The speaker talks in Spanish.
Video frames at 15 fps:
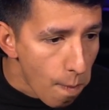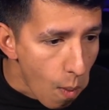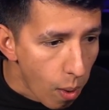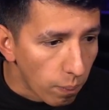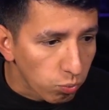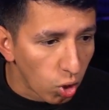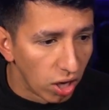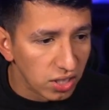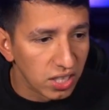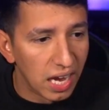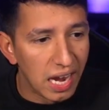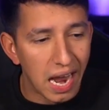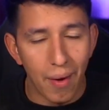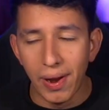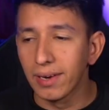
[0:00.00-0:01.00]
Entonces
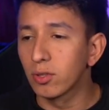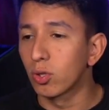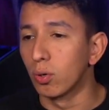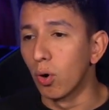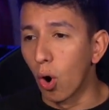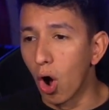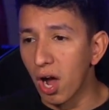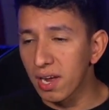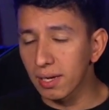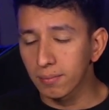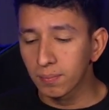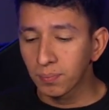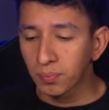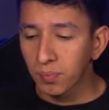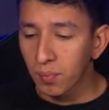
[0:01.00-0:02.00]
el evento. Hoy
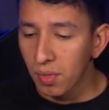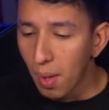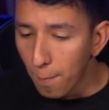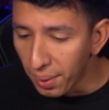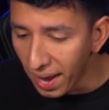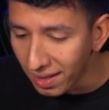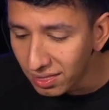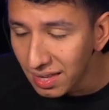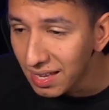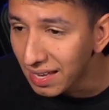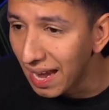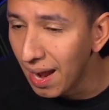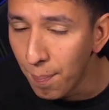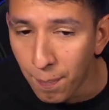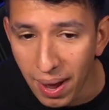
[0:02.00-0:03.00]

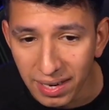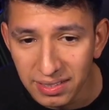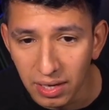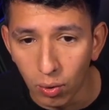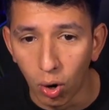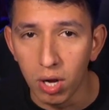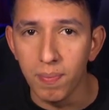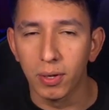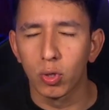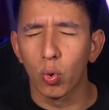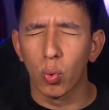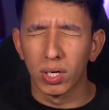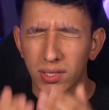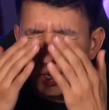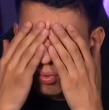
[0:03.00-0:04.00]
practiqué, parce, hoy me
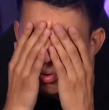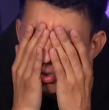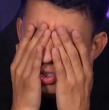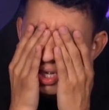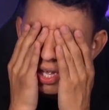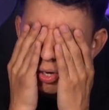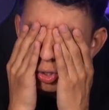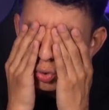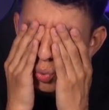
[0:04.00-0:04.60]
tocó hacer unos giros,